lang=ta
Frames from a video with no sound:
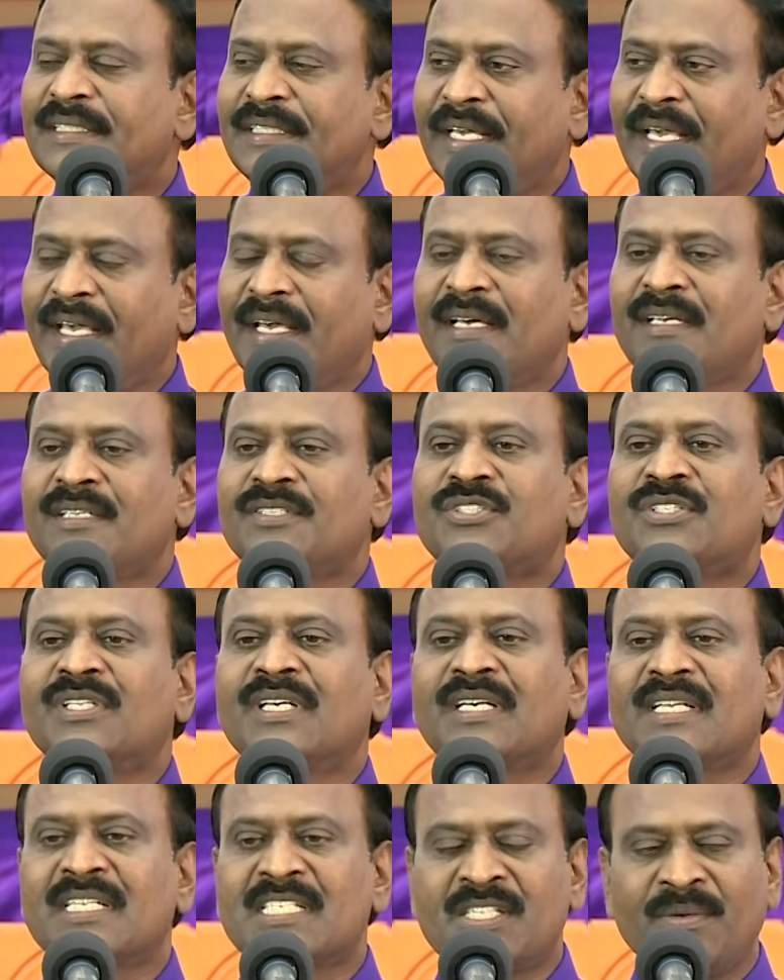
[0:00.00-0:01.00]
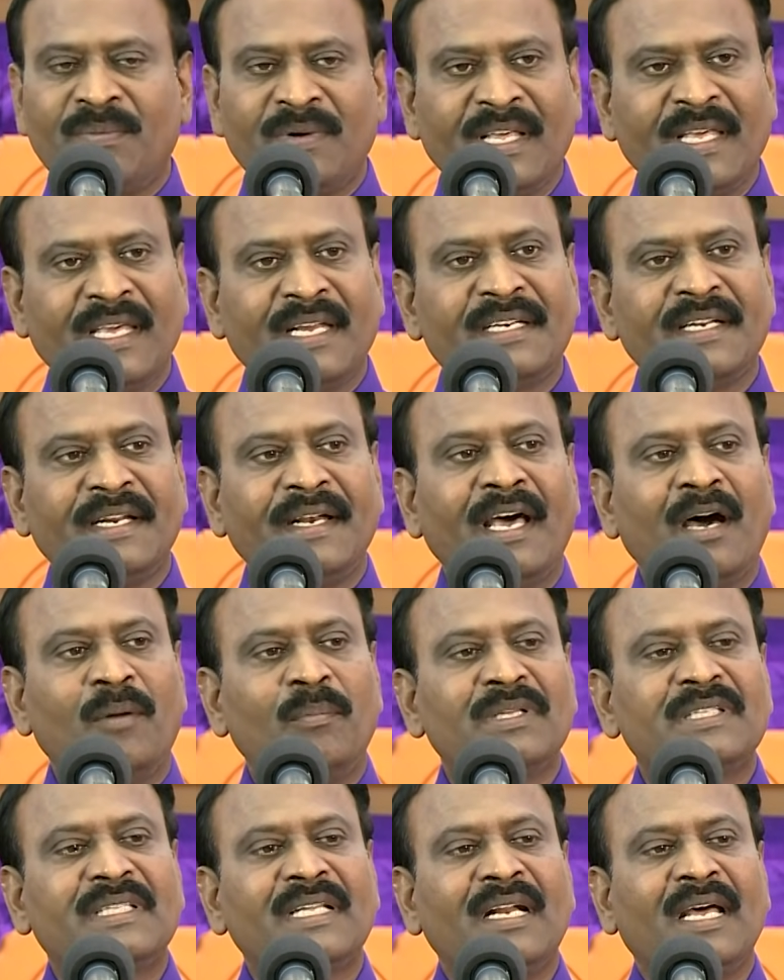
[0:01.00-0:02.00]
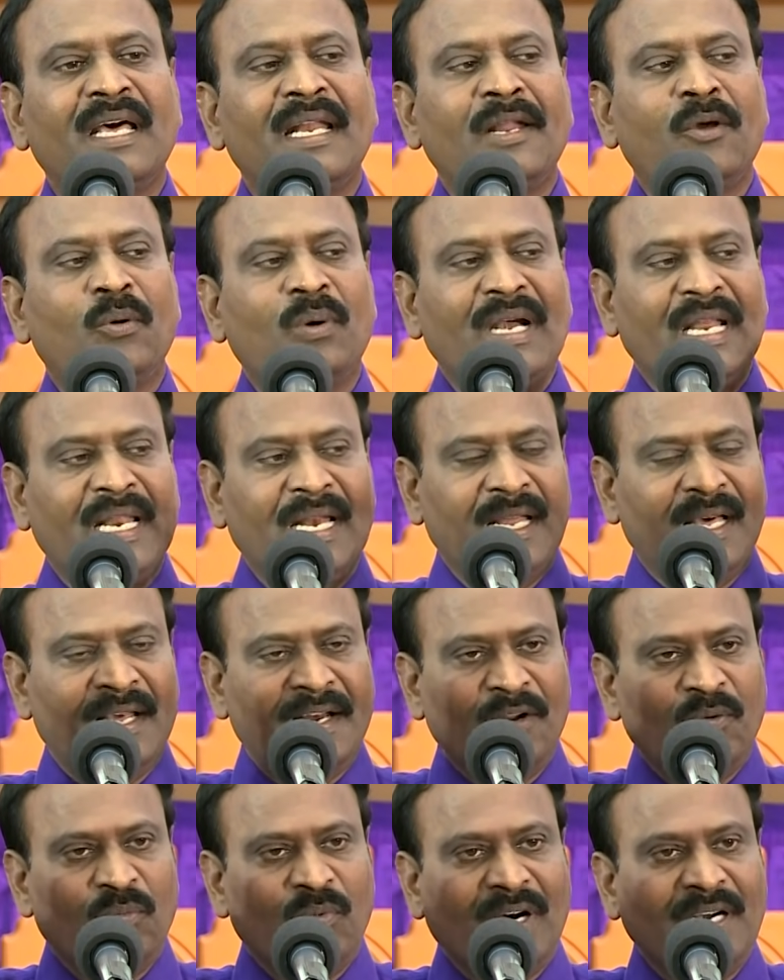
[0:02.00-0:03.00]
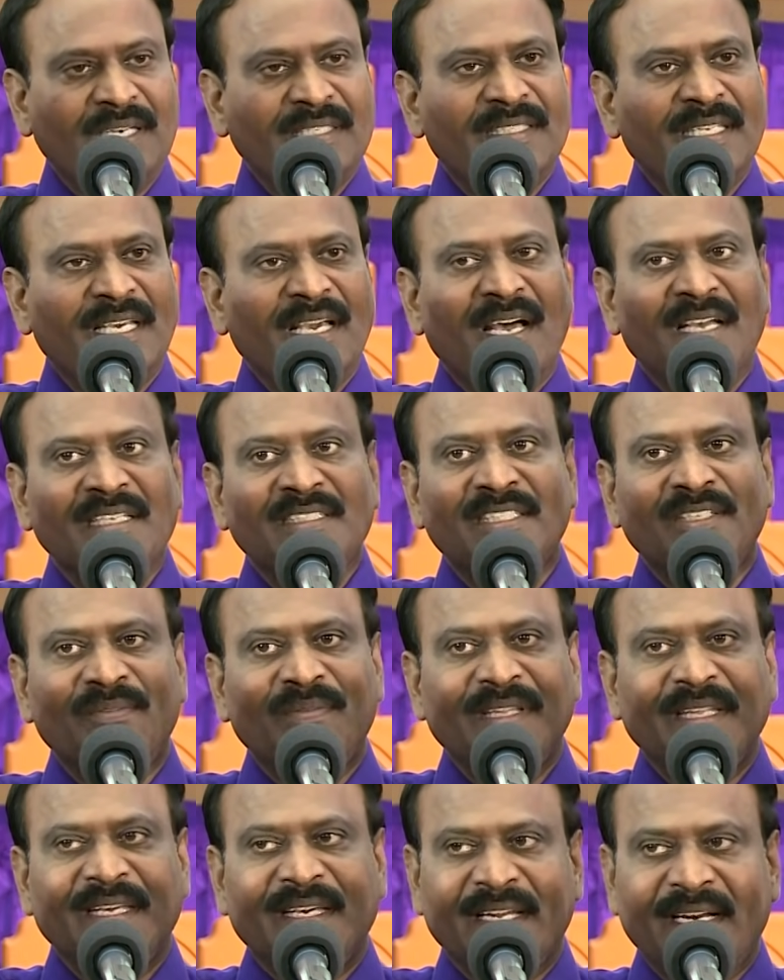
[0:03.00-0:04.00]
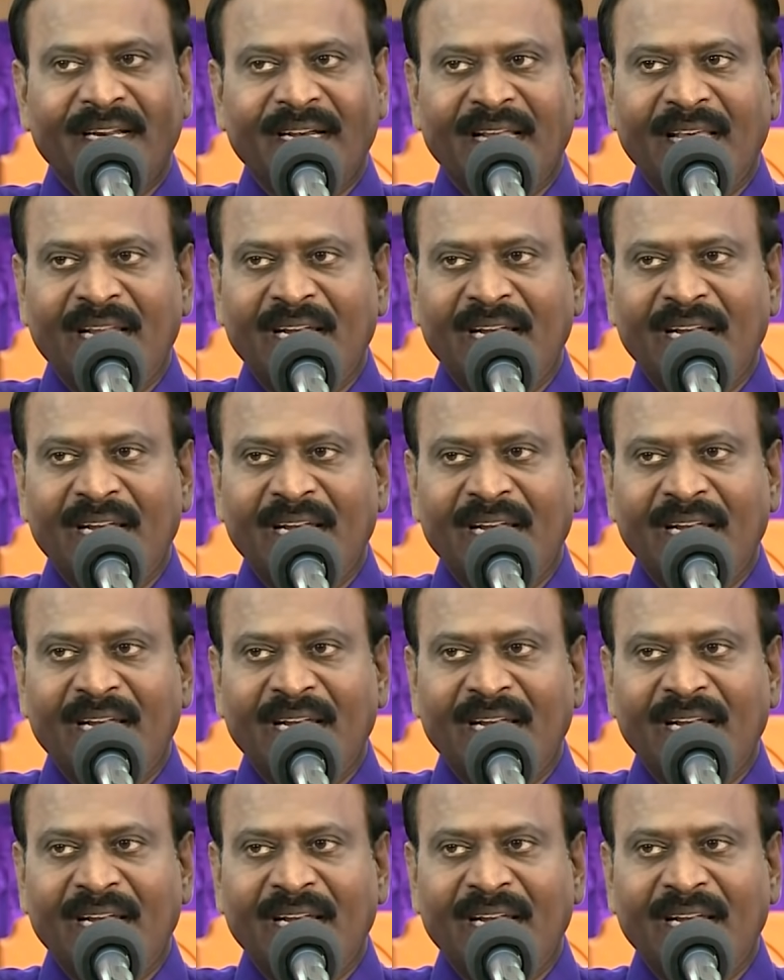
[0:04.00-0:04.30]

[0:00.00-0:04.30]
இயேசு முனையேற்ற நாமத்தினாலே உங்கள் எல்லாரையும் வாழ்த்தி ஆசிர்வதிக்கிறேன்